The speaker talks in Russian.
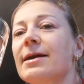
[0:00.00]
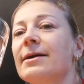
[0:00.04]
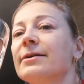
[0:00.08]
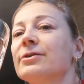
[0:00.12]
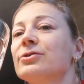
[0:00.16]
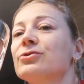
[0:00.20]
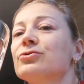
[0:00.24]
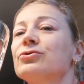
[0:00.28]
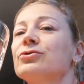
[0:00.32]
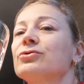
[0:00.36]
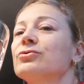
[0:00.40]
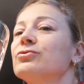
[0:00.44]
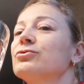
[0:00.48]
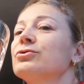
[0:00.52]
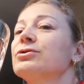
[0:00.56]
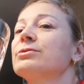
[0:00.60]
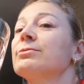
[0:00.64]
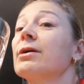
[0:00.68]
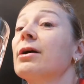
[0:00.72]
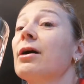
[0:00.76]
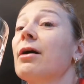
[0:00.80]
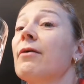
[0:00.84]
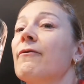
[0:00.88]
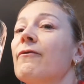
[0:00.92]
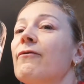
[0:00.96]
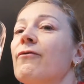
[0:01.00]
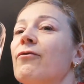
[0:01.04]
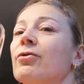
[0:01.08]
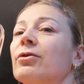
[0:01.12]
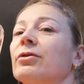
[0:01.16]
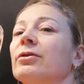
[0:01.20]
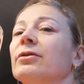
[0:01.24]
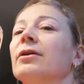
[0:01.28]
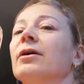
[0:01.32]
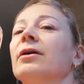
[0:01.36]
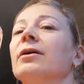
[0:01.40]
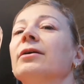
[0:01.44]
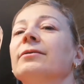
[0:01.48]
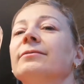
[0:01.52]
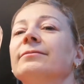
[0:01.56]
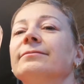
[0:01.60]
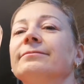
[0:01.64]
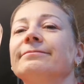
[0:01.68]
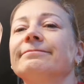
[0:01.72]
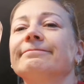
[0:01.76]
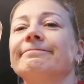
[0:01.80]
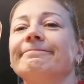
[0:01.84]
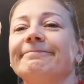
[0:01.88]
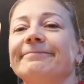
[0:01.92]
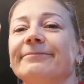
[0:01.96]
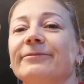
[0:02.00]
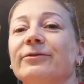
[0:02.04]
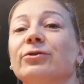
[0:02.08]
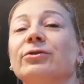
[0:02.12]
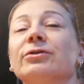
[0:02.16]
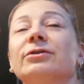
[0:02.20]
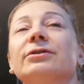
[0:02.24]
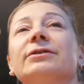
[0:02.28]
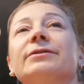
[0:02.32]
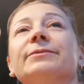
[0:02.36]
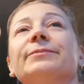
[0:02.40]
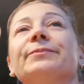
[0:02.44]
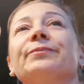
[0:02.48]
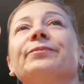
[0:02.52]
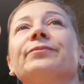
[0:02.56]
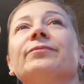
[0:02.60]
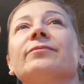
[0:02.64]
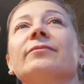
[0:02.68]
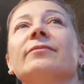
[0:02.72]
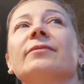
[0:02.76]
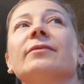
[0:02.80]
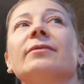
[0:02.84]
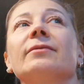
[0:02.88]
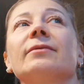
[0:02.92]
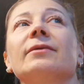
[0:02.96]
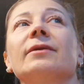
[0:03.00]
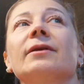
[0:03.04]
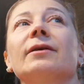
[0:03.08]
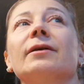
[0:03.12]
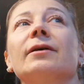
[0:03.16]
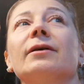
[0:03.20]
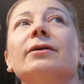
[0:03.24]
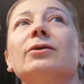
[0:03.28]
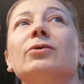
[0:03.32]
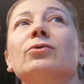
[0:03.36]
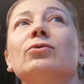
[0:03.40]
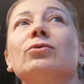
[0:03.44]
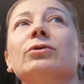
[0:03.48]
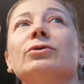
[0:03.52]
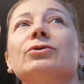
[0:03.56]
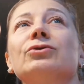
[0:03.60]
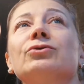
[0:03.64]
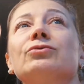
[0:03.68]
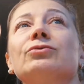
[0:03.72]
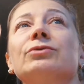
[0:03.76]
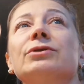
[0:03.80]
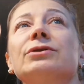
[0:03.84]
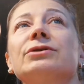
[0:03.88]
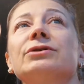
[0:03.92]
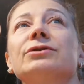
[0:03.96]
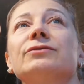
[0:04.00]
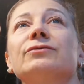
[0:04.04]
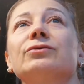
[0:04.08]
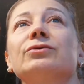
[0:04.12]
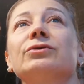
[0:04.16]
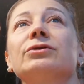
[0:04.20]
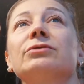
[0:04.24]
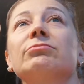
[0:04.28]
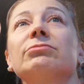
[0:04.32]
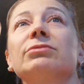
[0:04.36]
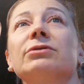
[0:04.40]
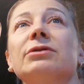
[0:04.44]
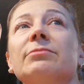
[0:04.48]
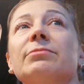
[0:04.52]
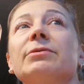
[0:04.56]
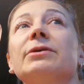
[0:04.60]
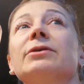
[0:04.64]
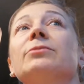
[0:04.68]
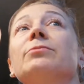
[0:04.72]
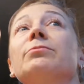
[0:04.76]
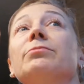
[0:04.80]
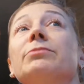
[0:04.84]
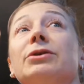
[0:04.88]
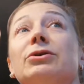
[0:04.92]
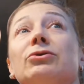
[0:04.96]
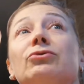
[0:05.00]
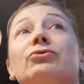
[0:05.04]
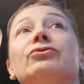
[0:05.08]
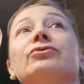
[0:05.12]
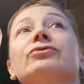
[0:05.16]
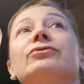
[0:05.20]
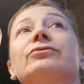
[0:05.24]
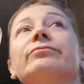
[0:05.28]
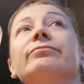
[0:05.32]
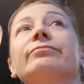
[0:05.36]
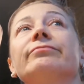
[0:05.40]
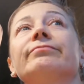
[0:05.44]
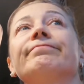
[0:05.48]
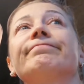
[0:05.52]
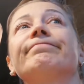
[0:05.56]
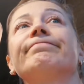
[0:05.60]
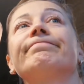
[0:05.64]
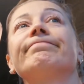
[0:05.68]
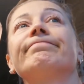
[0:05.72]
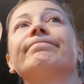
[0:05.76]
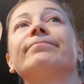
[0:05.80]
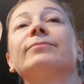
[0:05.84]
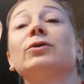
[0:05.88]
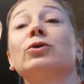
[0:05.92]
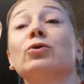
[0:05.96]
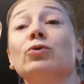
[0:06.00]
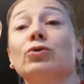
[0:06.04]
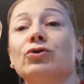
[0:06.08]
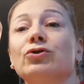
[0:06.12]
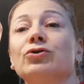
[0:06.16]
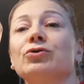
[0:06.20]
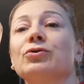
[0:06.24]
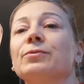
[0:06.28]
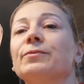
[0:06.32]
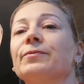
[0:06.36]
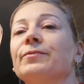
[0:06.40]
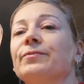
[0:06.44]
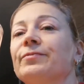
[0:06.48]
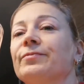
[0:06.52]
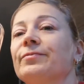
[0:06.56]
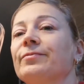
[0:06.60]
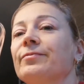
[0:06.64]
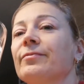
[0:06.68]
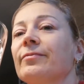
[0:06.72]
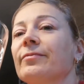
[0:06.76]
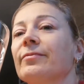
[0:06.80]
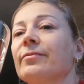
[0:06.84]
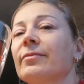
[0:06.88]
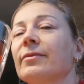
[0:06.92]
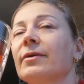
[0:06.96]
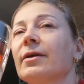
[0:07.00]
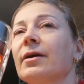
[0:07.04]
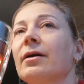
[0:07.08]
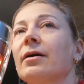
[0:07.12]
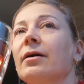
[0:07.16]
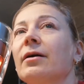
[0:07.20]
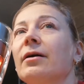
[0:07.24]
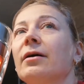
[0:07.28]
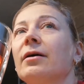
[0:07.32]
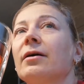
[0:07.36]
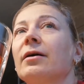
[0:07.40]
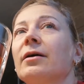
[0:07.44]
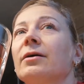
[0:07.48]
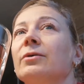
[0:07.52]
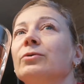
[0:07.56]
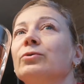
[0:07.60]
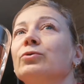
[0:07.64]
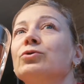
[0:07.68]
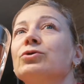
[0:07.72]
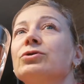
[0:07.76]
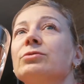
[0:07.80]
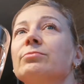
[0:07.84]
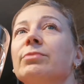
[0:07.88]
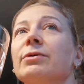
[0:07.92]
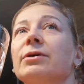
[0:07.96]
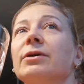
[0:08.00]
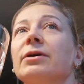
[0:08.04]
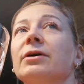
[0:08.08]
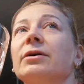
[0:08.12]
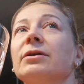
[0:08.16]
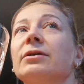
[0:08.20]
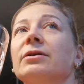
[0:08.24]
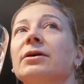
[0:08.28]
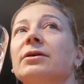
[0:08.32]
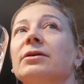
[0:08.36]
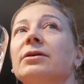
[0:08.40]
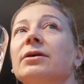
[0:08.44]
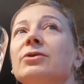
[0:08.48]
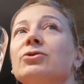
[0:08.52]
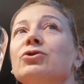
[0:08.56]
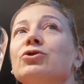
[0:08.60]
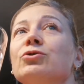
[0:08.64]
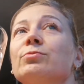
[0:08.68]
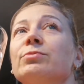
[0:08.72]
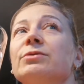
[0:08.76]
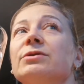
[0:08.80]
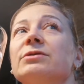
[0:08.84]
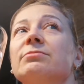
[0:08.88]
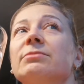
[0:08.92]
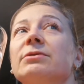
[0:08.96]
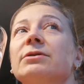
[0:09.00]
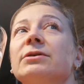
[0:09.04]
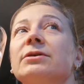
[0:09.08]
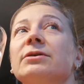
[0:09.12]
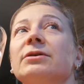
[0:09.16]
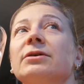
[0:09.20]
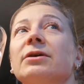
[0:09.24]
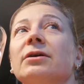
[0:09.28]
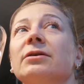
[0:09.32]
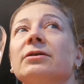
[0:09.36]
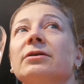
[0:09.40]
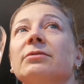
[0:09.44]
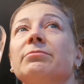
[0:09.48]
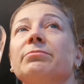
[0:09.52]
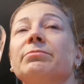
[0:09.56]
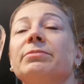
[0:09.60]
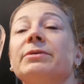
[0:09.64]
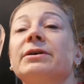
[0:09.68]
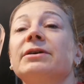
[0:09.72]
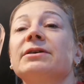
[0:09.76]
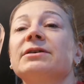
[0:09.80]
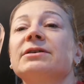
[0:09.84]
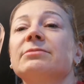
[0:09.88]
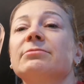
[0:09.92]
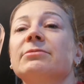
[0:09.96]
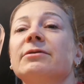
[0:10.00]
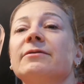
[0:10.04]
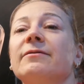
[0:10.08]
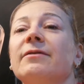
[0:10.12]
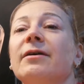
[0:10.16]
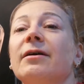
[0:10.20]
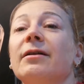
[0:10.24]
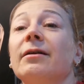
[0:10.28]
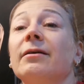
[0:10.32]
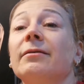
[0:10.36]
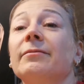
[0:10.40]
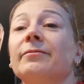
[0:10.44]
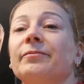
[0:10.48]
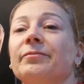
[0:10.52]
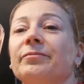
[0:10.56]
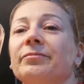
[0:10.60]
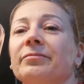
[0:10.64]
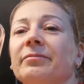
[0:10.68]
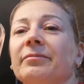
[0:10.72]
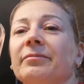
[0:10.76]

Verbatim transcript: Я а чувствую себя комфортно. Вот. А на улице у нас сегодня был опять минус. Ночью. Нужно поехать на дачу и посмотреть, как там перезимовала.